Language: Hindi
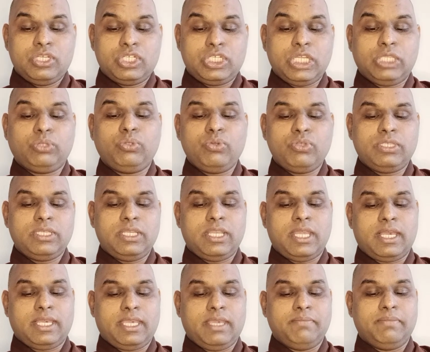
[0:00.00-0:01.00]
शत्रु
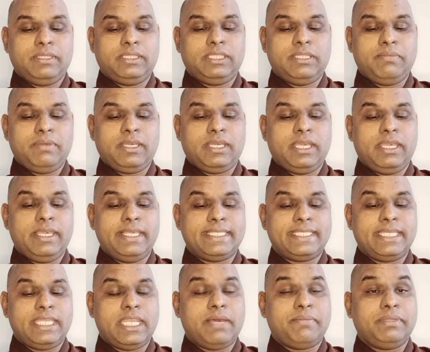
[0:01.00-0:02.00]
सेना के मध्य में गए
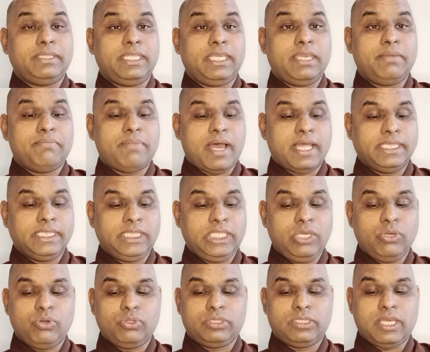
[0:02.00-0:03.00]
सेनापति की भांति
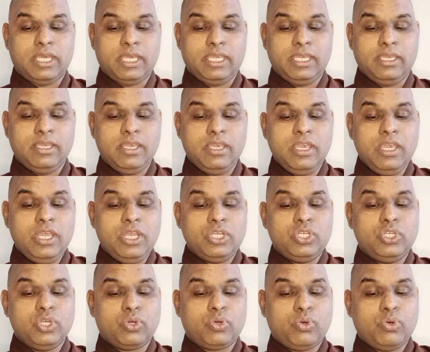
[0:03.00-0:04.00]
होता है
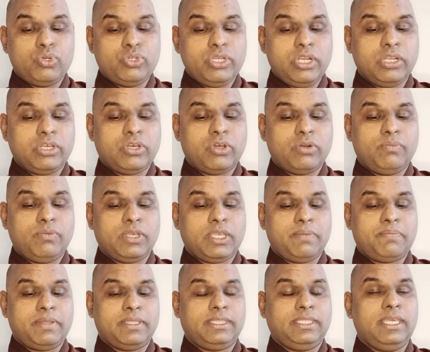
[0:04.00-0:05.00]
जो कुशल कर्मों के
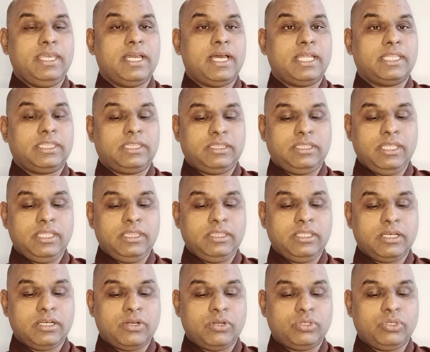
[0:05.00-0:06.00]
प्रति अत्यंत
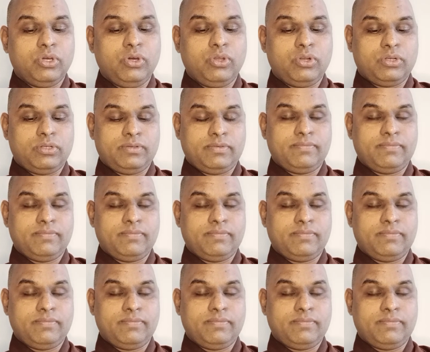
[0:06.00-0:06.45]
कठोर